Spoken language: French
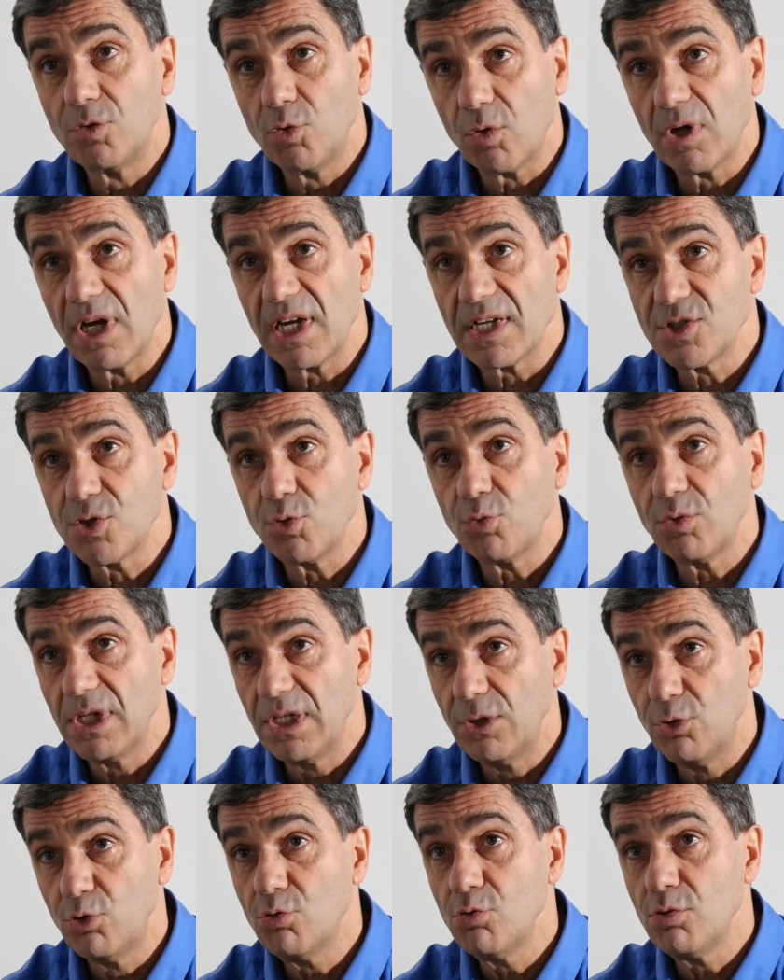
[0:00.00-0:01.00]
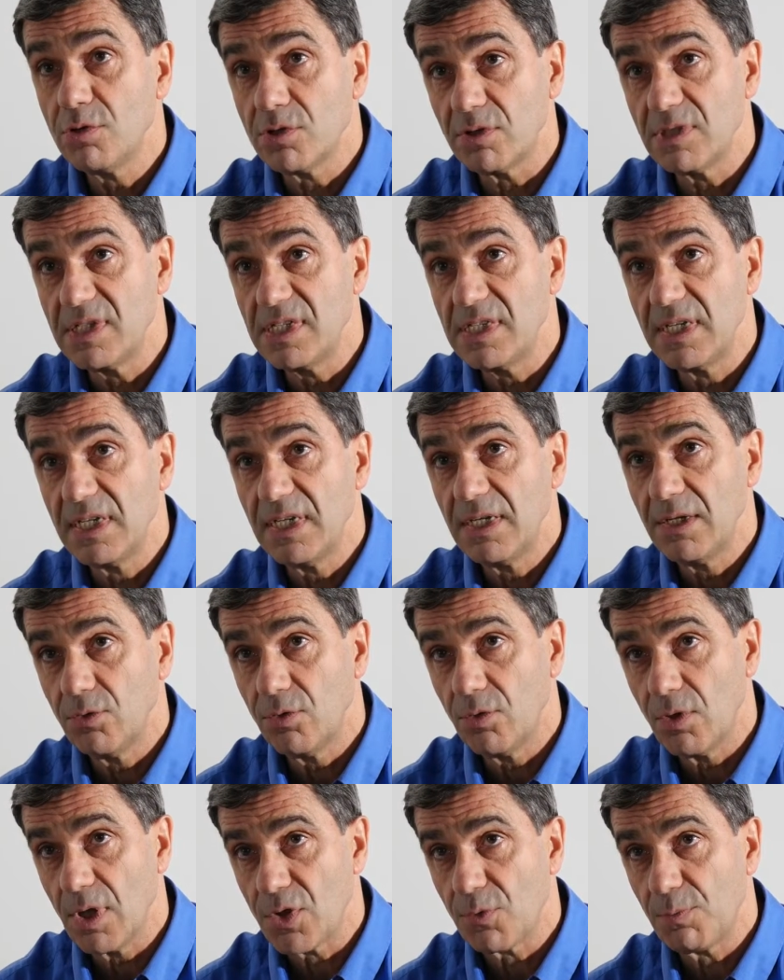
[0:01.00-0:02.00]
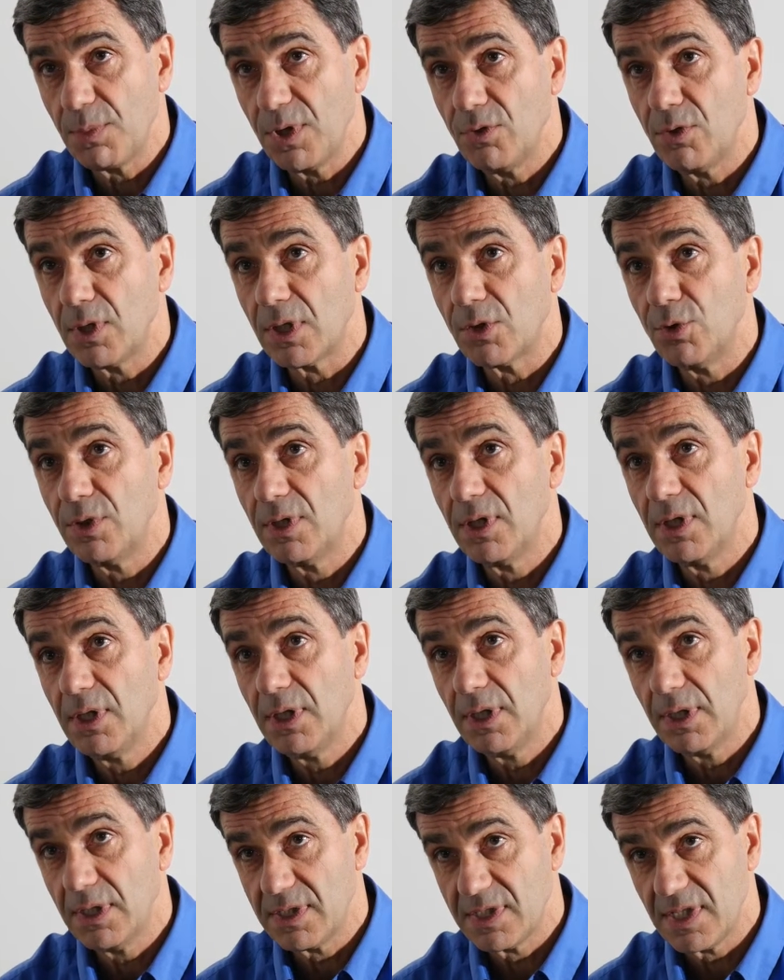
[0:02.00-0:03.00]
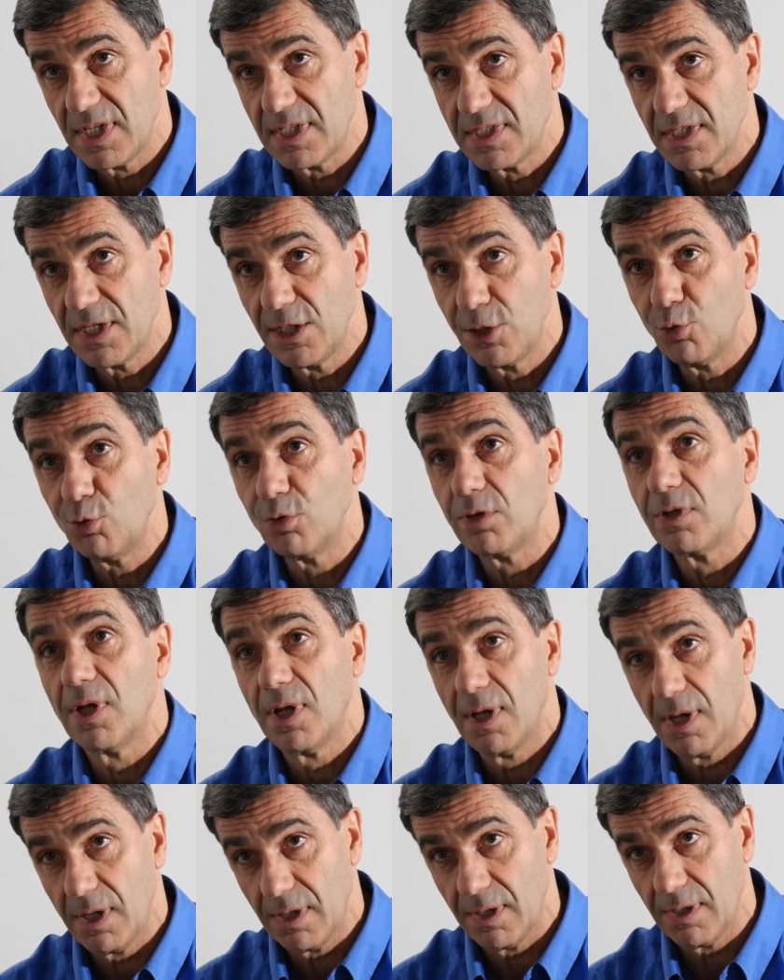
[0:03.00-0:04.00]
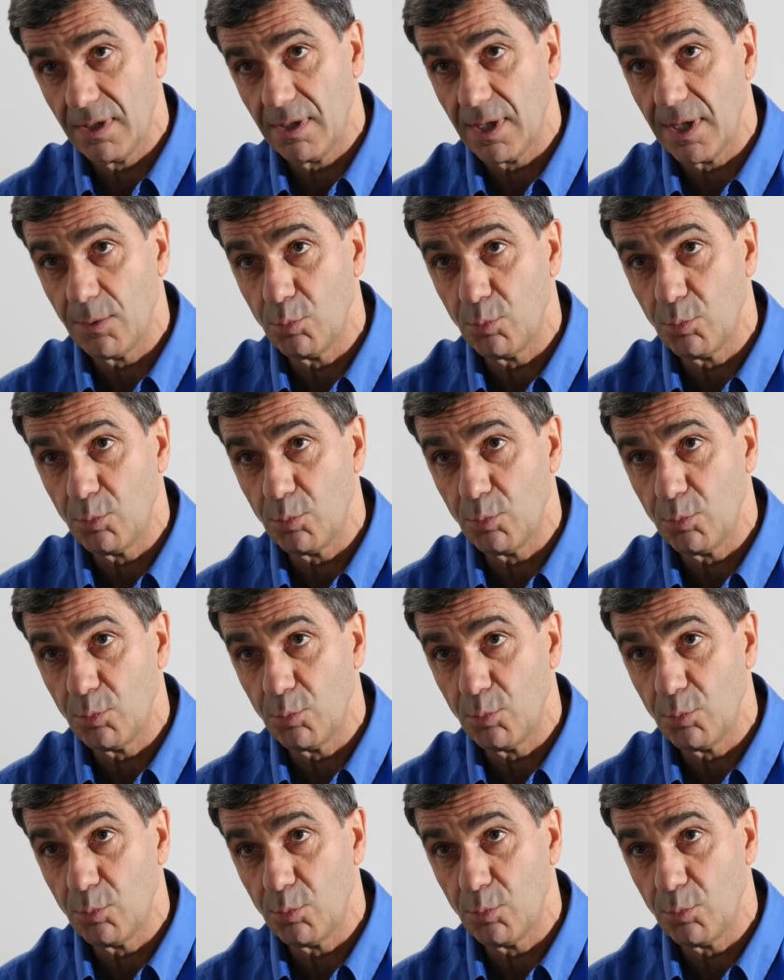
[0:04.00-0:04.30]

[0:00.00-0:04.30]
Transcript: donc l'action des deux entités HPE d'un côté et CSC e de l'autre a,